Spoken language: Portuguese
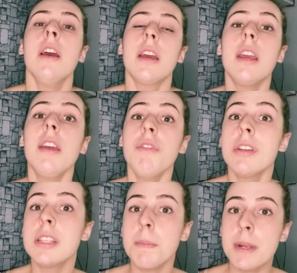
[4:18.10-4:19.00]
E
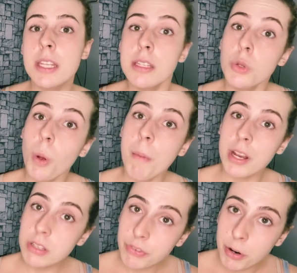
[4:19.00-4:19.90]
você precisa
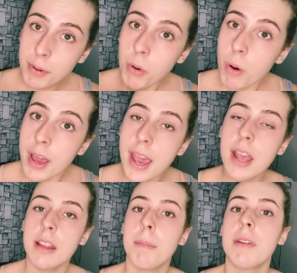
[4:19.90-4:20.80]
tomar de forma
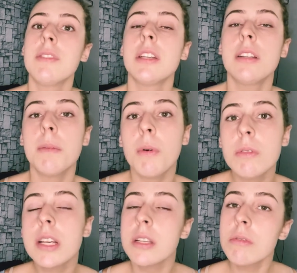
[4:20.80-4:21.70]
correta para você ter
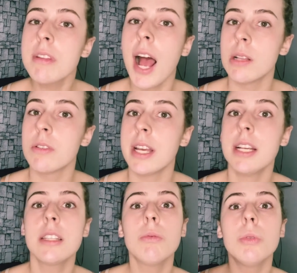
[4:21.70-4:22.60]
bons resultados, né?
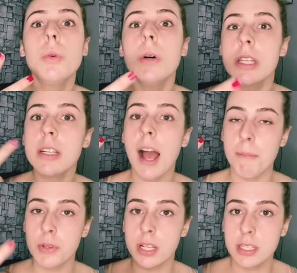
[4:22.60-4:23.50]
Que são duas
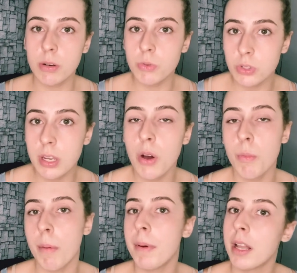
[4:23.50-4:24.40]
cápsulas ao dia,
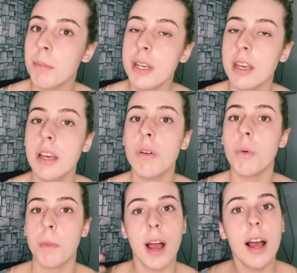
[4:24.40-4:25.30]
uma pela manhã,
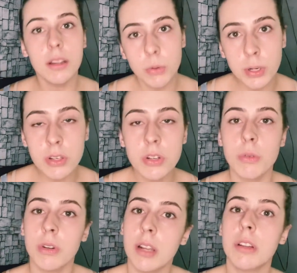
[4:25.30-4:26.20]
uma à noite,
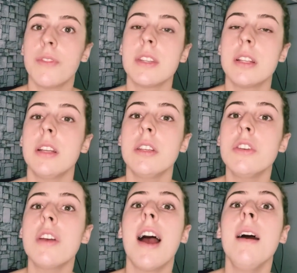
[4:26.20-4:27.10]
no horário que você
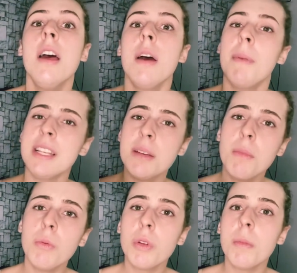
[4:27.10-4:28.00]
desejar, mas é
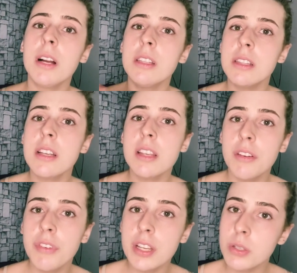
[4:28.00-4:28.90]
bom tomar antes das
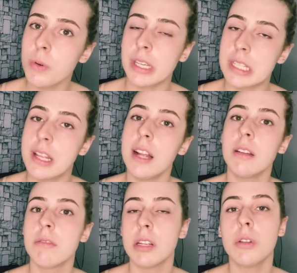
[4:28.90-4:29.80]
refeições, tá?
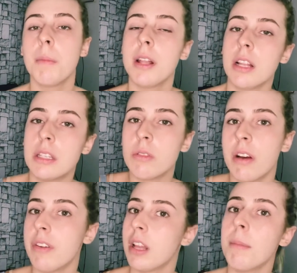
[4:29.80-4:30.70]
Então você toma antes do
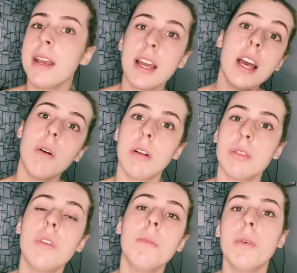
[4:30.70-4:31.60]
café da manhã,
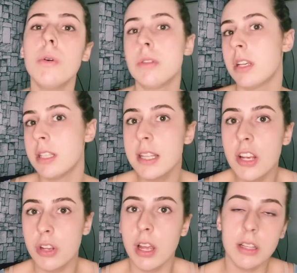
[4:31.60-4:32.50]
antes do almoço, antes da
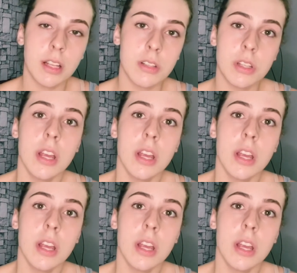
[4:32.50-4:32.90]
janta, antes